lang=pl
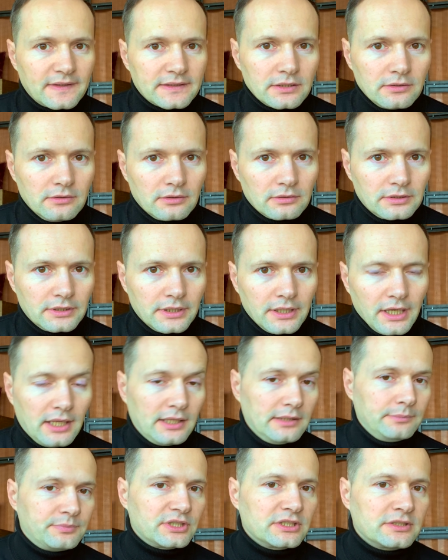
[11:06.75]
tygodnie, ale
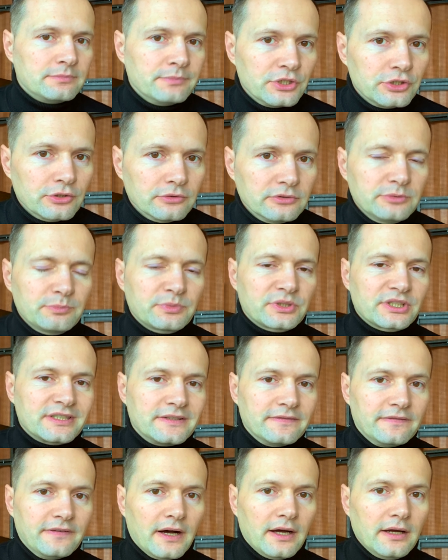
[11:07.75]
przez miesiąc, przez
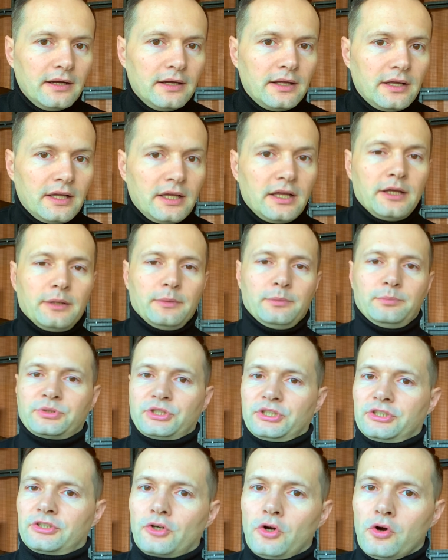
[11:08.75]
dwa,
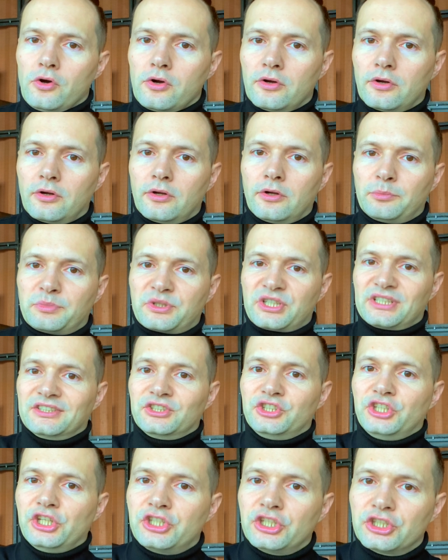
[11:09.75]
przez rok, przez
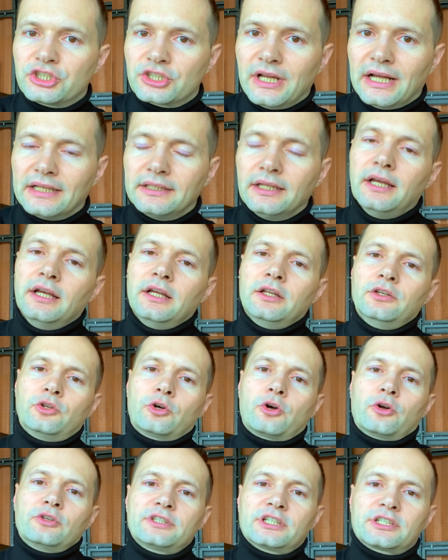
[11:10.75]
10 lat, do
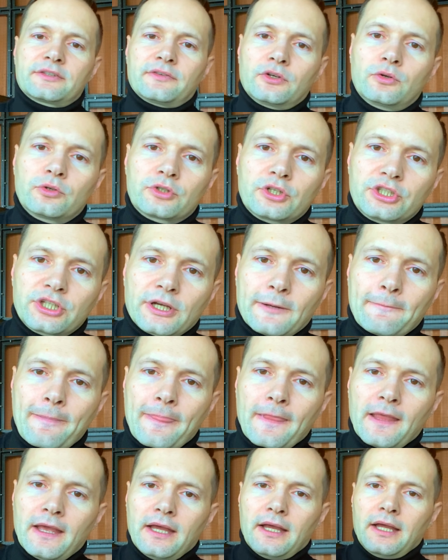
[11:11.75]
końca swojego życia.
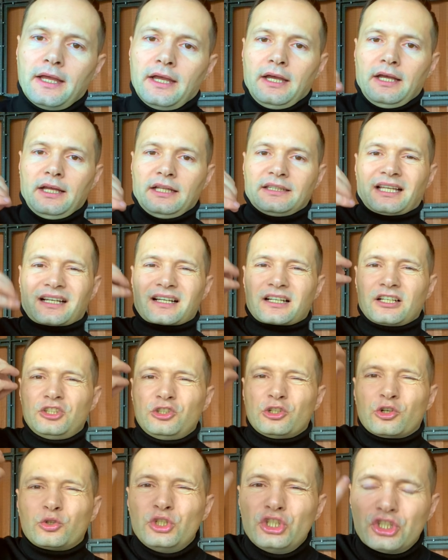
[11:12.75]
Tak
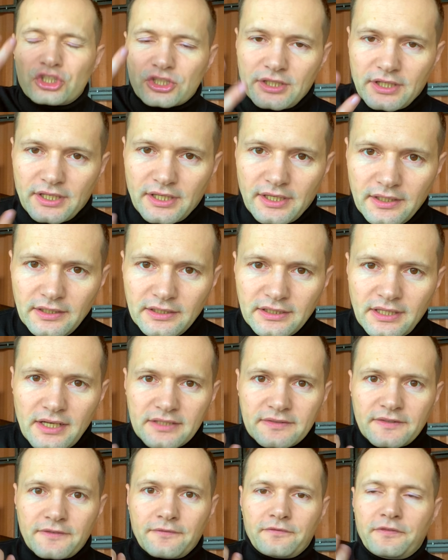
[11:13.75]
logicznie
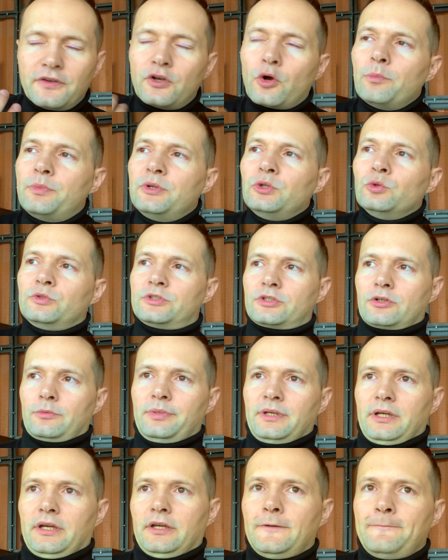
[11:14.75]
teraz wykombinuj
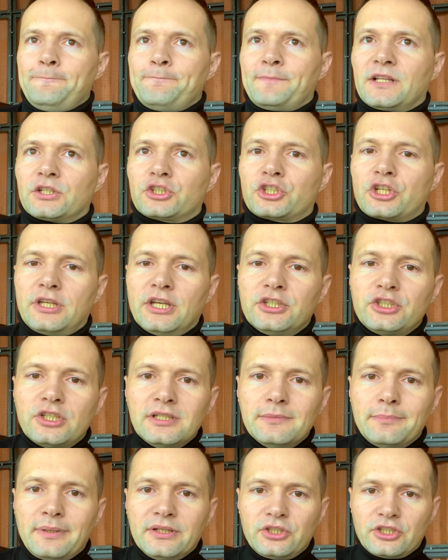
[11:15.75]
sobie, czy jeśli
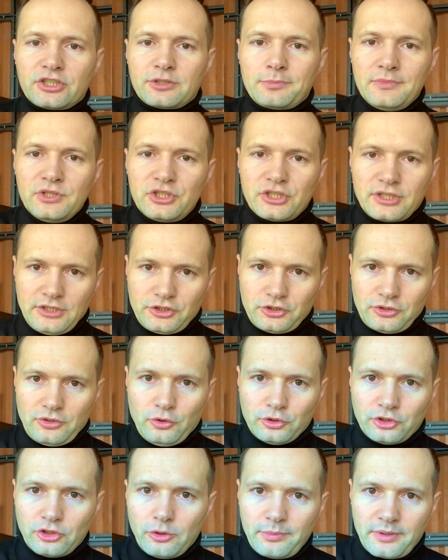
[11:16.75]
będziesz myśleć o
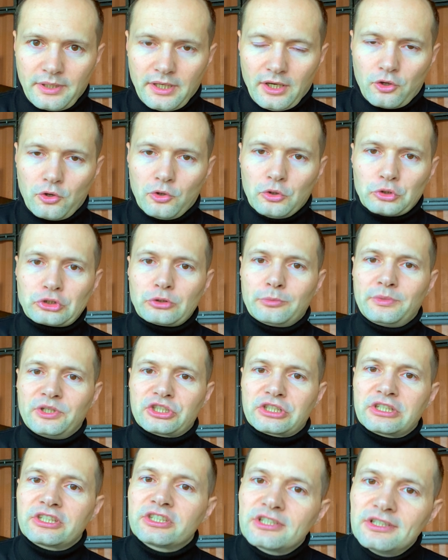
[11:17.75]
sobie jako o osobie
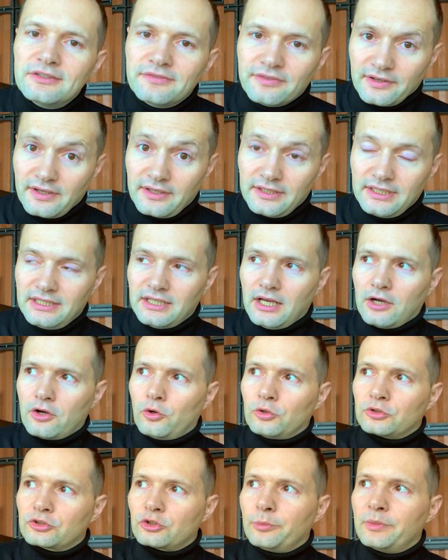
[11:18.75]
szczęśliwej, jako o
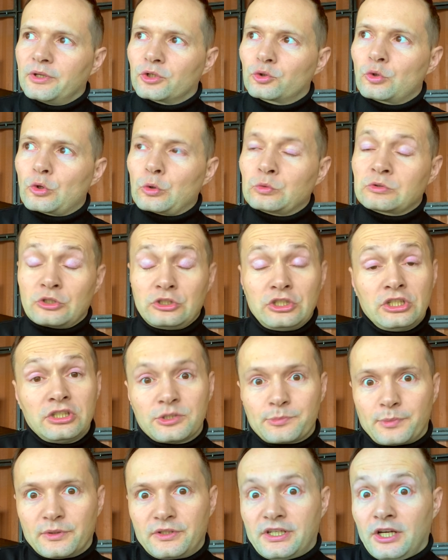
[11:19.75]
osobie, którą codziennie
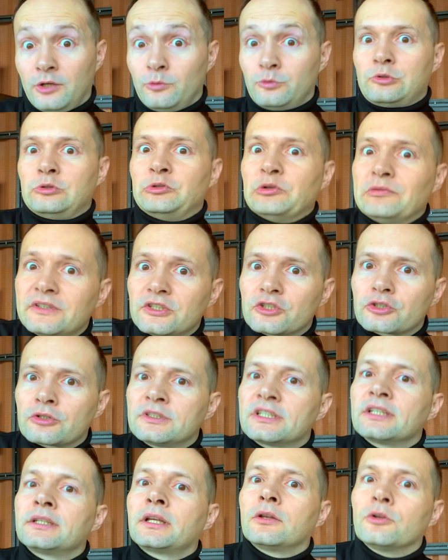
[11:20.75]
spotykają cudowne
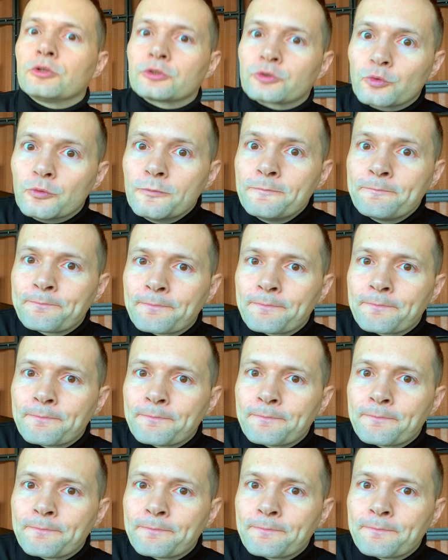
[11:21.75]
zarządzenia losu,